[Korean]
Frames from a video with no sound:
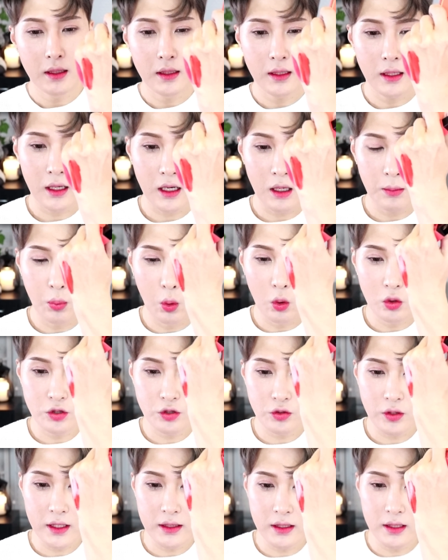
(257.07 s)
약간
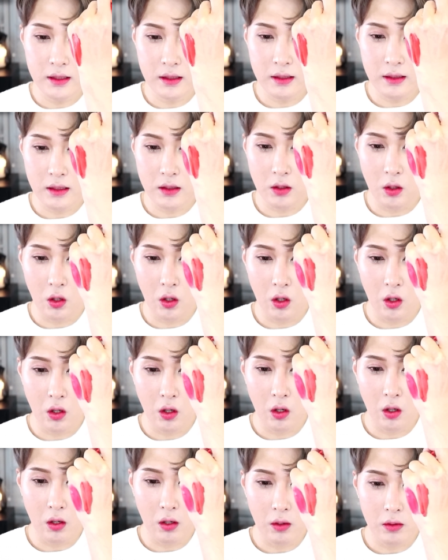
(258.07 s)
복숭아 틴트가
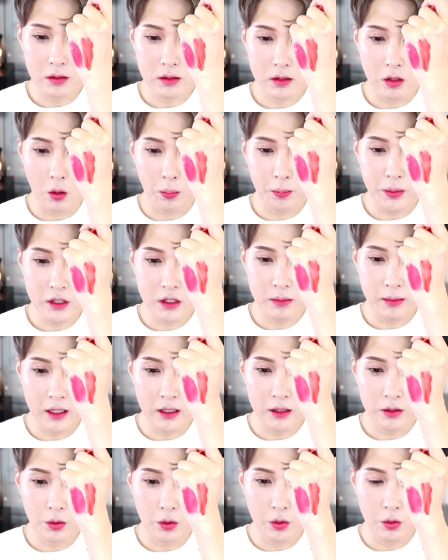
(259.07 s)
더 적빛이
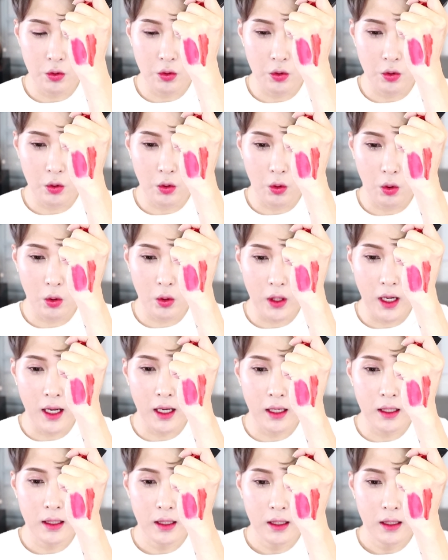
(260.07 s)
많이 돌고
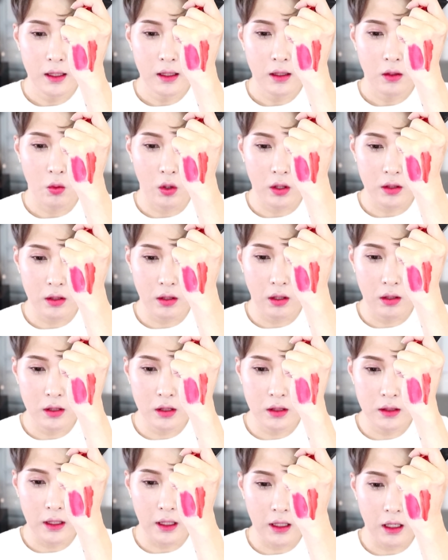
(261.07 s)
코랄
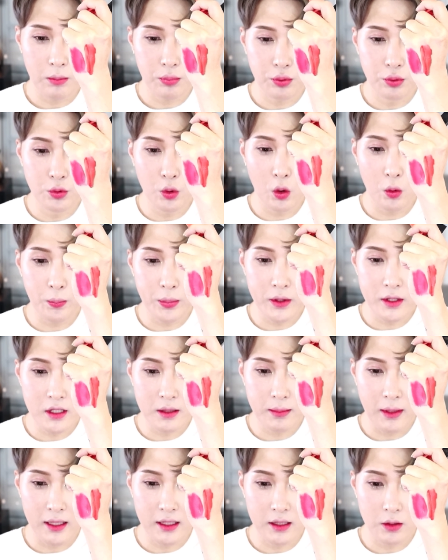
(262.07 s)
워터는 약간 분홍빛이
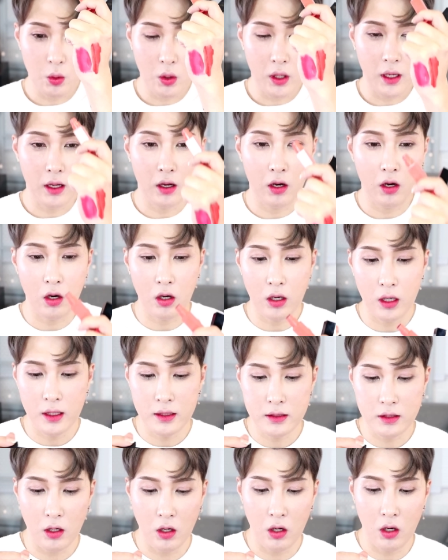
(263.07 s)
많이 돌아요
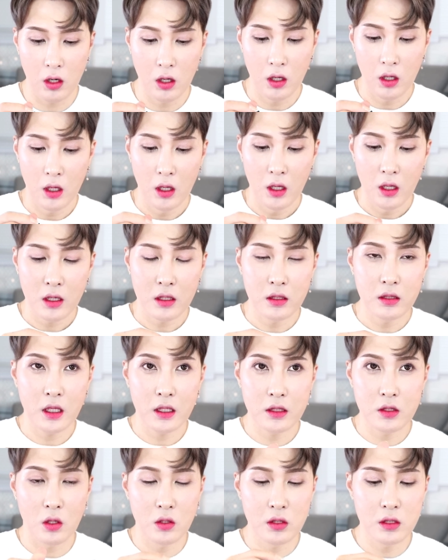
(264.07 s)
그래서 근데
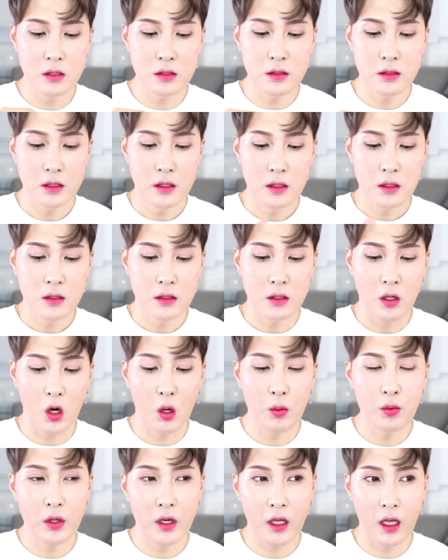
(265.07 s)
저는
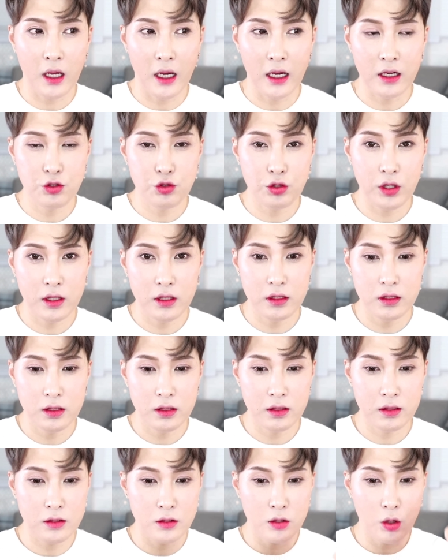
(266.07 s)
여러분들에게
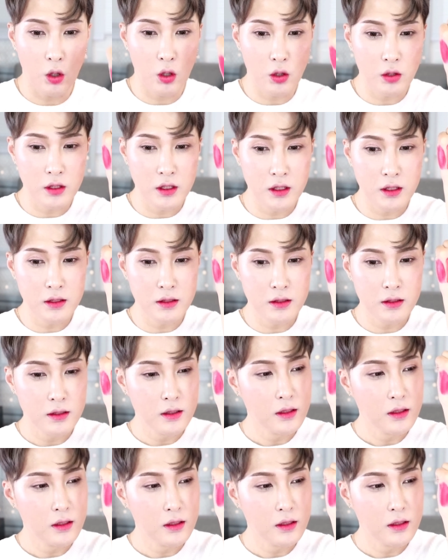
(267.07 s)
강추하는 거는